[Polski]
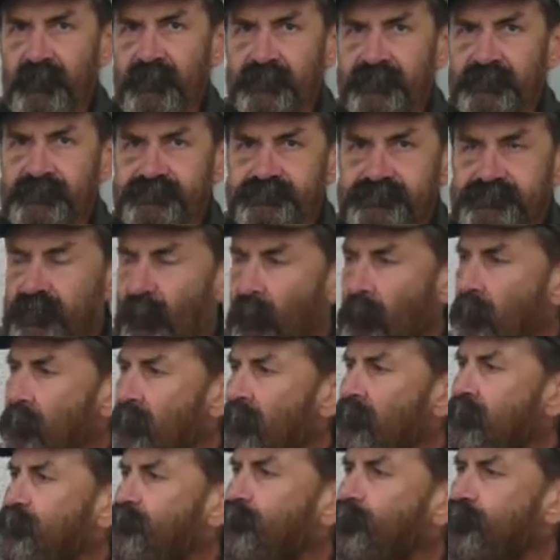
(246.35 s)
Nawet, nawet
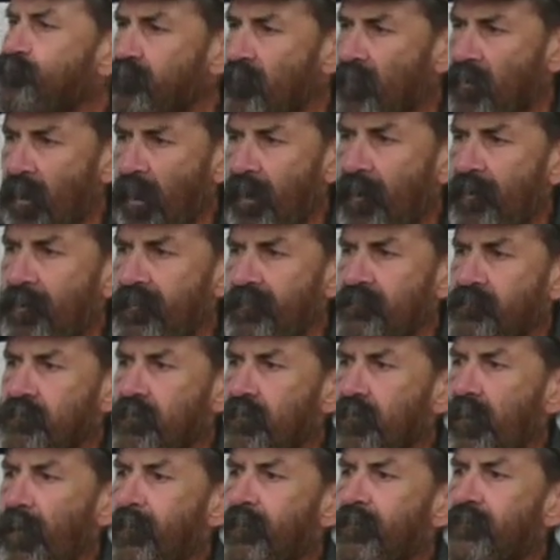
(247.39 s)
jeżeli nie biegniesz, ale przygoda
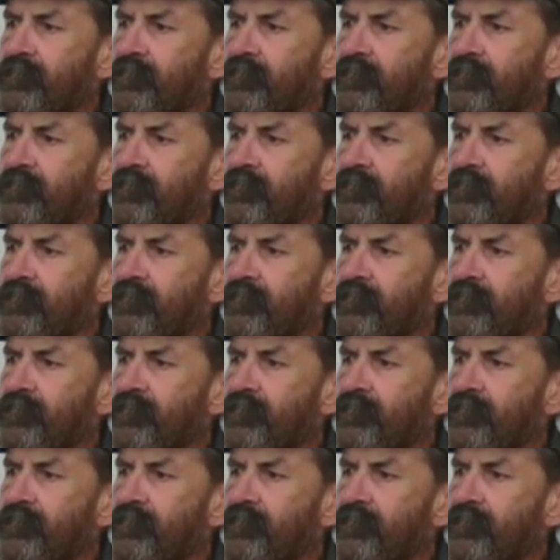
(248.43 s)
jest.